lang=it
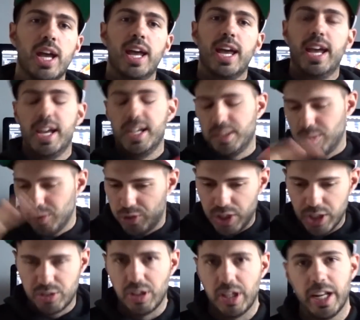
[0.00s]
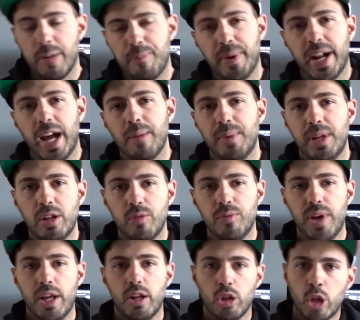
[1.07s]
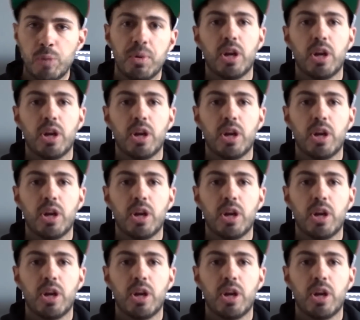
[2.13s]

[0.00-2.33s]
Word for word: è successo l'irreparabile ovvero dopo